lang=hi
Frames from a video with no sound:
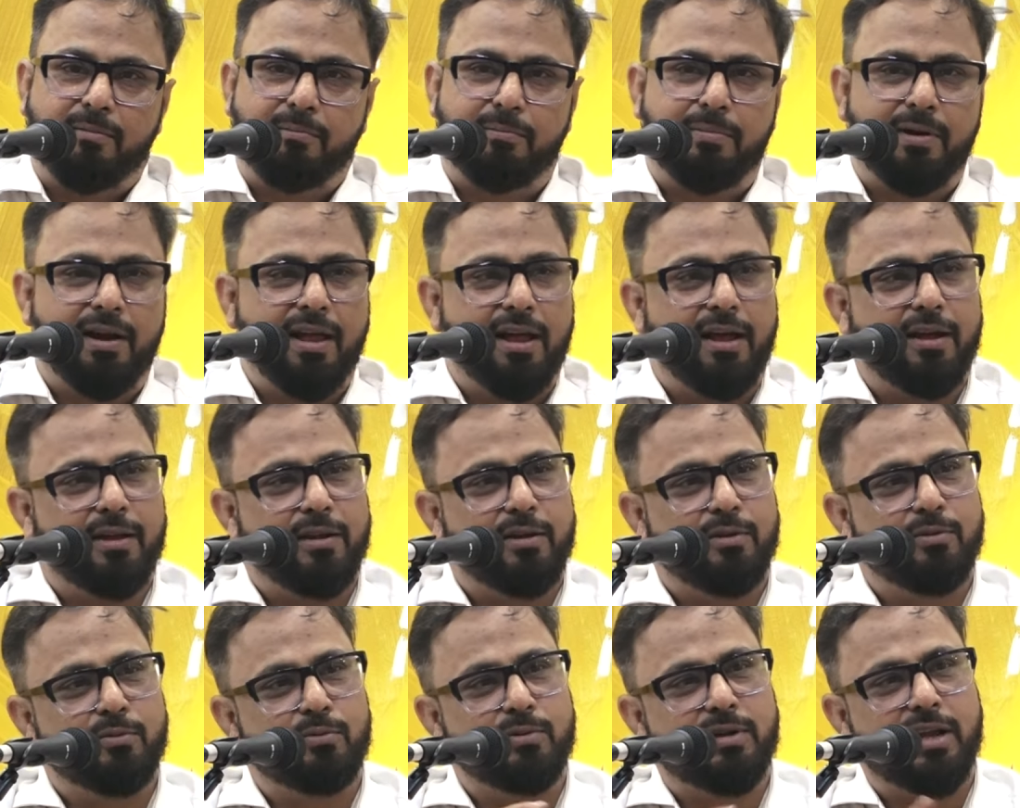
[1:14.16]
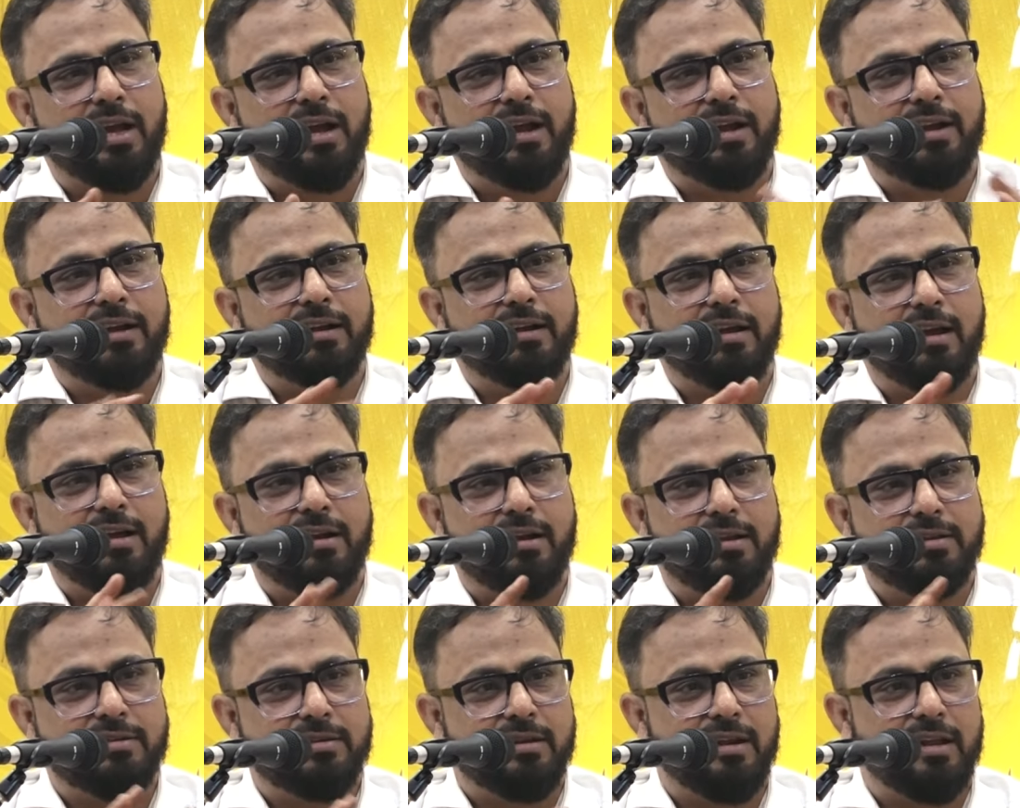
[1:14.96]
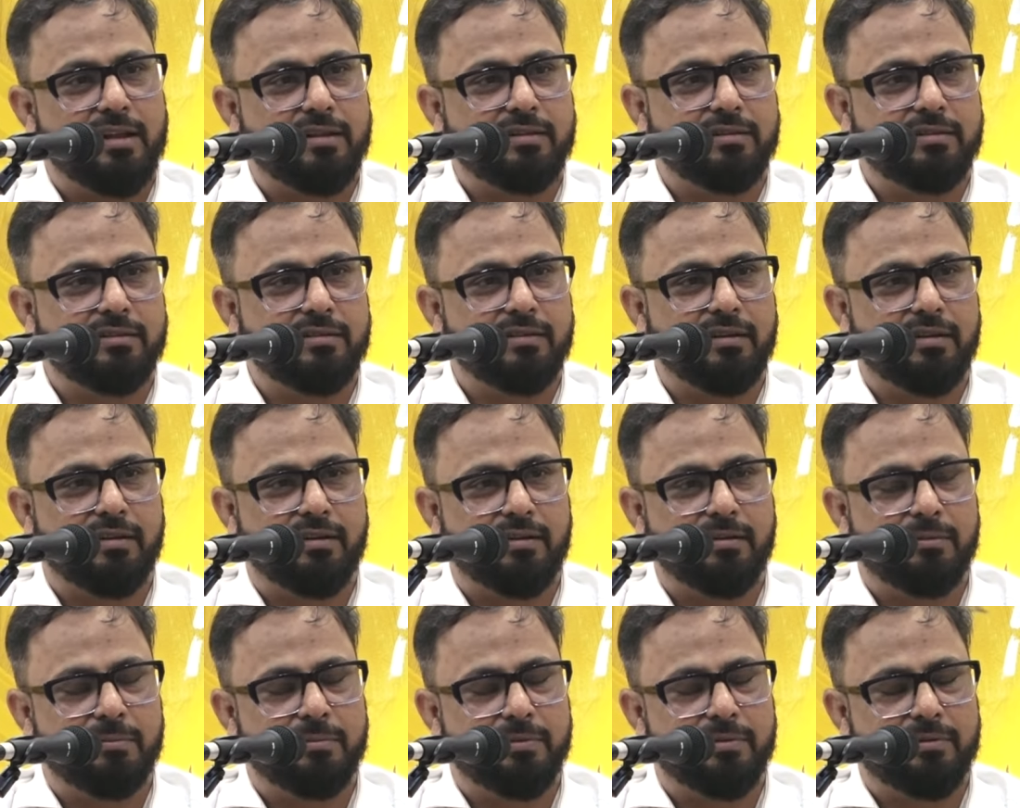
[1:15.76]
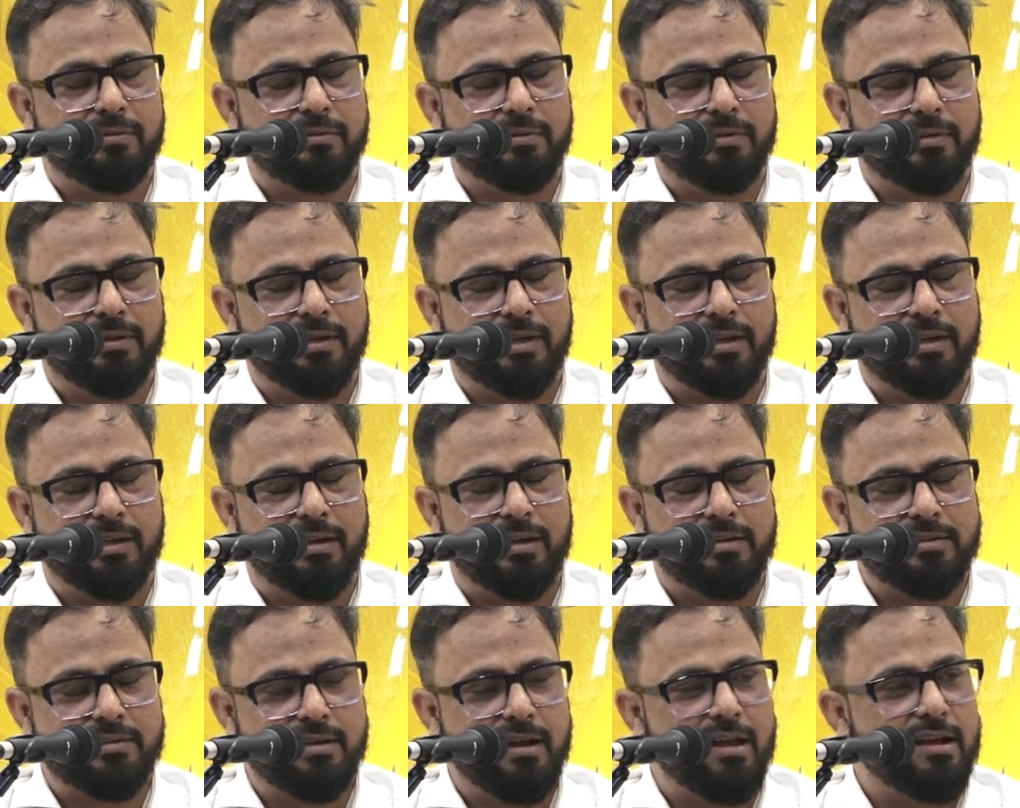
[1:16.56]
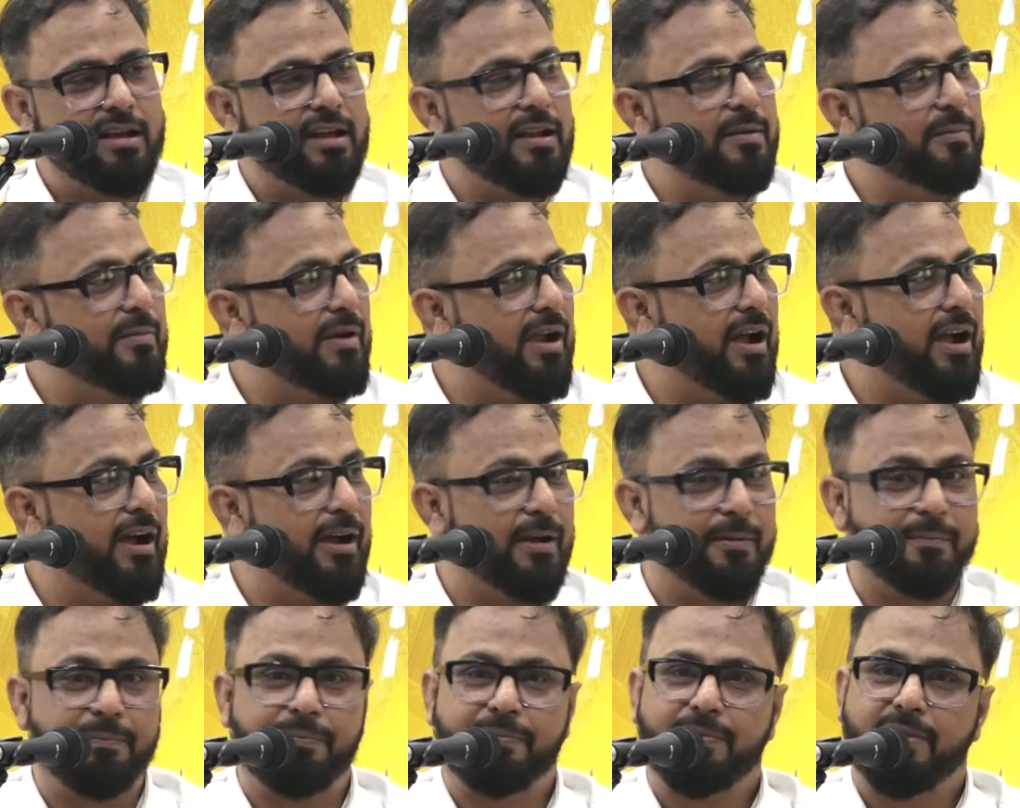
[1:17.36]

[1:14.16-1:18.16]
बड़ा अनूठा इनका रचना रचना कर्म रहा